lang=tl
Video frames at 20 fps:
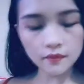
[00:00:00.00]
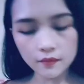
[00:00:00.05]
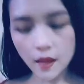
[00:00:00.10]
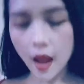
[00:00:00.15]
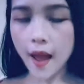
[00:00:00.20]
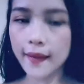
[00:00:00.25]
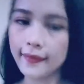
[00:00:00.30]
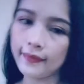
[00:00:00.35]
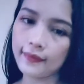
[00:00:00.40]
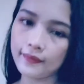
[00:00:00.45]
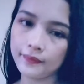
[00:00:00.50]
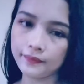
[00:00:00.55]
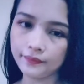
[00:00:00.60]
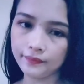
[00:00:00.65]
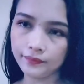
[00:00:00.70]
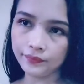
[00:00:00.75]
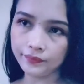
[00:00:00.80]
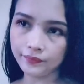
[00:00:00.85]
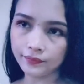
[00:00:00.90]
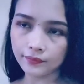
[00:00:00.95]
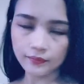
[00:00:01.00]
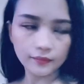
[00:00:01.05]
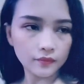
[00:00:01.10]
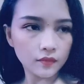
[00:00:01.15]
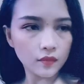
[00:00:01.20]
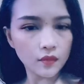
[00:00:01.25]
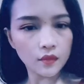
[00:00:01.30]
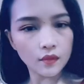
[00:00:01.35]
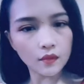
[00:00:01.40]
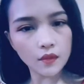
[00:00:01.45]
And
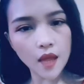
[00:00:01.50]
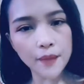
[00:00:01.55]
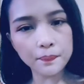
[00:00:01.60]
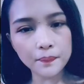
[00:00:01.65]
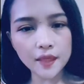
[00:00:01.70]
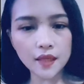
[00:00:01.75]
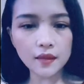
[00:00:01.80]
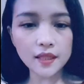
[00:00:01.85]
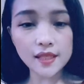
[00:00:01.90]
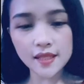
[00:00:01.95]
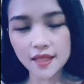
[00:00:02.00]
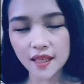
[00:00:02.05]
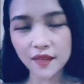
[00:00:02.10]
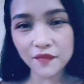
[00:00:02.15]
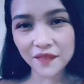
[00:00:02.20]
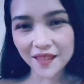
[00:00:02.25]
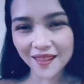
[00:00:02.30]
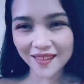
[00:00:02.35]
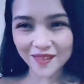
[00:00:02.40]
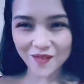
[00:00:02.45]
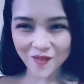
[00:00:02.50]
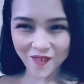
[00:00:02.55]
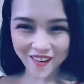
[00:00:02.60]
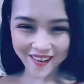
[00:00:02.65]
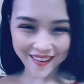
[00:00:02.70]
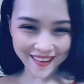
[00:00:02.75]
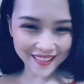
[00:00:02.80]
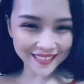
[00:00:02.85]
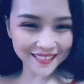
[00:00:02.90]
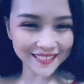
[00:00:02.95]
looks can be deceiving.
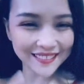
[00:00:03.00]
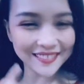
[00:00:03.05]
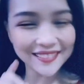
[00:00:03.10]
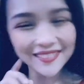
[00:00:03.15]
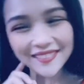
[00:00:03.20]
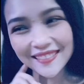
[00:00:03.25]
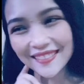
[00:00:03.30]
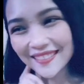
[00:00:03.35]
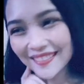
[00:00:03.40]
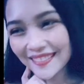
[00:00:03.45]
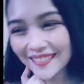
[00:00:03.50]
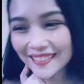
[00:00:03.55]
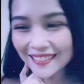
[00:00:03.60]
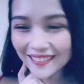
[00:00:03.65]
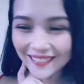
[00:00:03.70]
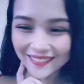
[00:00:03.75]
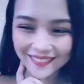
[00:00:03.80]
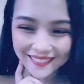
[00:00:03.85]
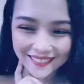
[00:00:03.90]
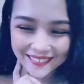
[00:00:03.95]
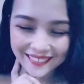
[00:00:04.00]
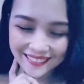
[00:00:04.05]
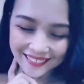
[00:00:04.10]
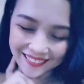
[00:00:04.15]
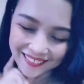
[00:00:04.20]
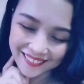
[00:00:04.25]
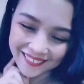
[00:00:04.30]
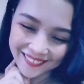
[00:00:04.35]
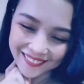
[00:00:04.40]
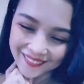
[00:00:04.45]
Wow!
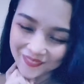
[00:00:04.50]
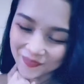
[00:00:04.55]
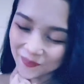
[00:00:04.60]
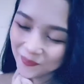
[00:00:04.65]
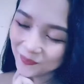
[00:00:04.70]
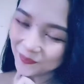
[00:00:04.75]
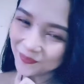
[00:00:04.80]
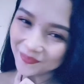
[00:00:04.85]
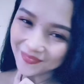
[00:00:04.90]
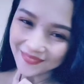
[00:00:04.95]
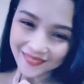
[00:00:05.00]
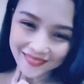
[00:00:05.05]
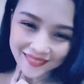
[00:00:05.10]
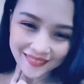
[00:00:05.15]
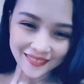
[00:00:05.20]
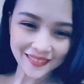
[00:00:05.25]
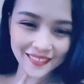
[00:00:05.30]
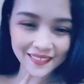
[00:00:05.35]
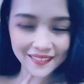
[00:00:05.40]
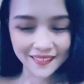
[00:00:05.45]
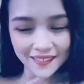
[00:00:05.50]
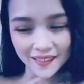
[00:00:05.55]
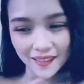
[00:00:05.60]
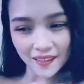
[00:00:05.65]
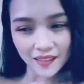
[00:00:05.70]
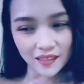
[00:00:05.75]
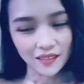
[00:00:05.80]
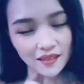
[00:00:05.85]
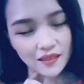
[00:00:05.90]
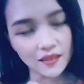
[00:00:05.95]

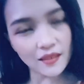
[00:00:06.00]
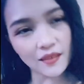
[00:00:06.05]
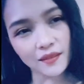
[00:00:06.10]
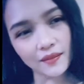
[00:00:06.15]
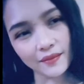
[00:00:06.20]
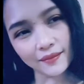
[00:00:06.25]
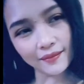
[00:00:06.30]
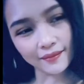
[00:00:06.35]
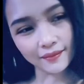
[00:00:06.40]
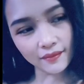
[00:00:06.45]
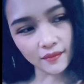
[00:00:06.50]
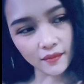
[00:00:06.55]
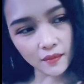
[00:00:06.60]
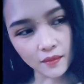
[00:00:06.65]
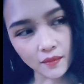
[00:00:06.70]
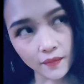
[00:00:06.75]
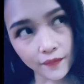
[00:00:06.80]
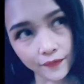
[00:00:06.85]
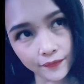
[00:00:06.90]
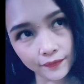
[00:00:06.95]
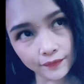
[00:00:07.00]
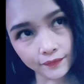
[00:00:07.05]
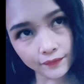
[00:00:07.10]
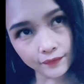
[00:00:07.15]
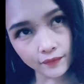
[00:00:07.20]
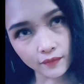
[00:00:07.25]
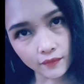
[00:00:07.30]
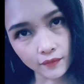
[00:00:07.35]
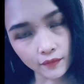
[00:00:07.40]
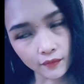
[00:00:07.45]
Asaan ang
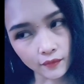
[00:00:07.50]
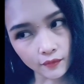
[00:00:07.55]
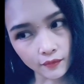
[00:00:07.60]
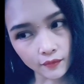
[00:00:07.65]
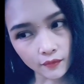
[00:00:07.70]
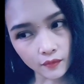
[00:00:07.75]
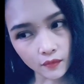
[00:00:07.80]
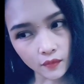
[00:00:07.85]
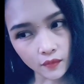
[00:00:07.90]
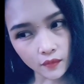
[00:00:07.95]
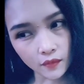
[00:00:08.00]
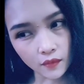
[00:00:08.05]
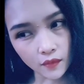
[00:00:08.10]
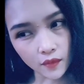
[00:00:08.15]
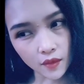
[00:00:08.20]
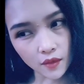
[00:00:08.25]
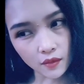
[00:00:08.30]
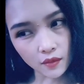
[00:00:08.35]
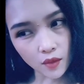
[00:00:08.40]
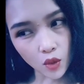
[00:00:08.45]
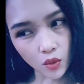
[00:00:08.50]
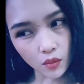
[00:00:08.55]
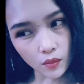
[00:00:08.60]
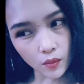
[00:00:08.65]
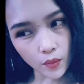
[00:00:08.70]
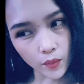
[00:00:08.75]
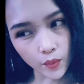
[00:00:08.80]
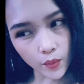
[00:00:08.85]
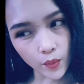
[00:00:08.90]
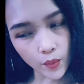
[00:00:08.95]
verb? Sa
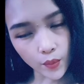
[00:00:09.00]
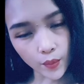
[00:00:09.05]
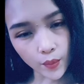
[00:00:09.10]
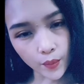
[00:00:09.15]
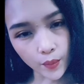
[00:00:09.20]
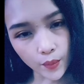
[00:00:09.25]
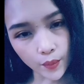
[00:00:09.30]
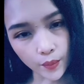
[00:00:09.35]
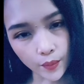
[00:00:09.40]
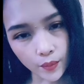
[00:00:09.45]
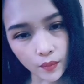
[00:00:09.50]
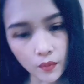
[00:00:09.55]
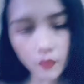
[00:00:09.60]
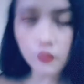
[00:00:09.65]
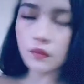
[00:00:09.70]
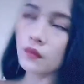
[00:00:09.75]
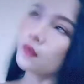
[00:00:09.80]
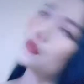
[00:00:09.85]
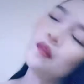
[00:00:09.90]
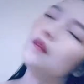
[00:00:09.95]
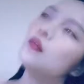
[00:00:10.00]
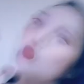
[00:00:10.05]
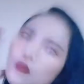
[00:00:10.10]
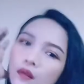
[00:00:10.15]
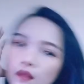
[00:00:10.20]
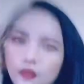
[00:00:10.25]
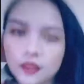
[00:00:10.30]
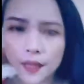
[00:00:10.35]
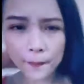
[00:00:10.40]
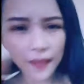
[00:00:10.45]
looks can be deceiving.
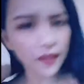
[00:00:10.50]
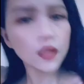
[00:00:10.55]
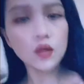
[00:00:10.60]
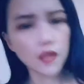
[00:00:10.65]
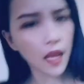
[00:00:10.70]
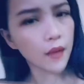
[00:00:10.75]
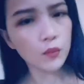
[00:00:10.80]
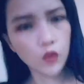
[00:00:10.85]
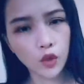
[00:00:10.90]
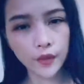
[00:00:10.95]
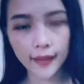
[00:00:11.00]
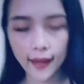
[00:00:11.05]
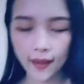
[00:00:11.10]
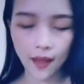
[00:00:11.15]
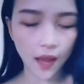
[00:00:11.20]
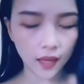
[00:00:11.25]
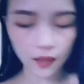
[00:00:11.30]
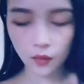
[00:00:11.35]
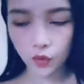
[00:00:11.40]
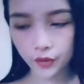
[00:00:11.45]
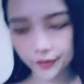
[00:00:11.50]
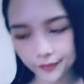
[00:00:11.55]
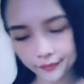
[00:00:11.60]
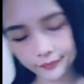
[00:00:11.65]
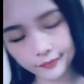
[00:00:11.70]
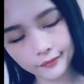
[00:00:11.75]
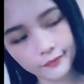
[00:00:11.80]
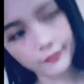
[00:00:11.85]
Depende kung saan mo ilagay yon.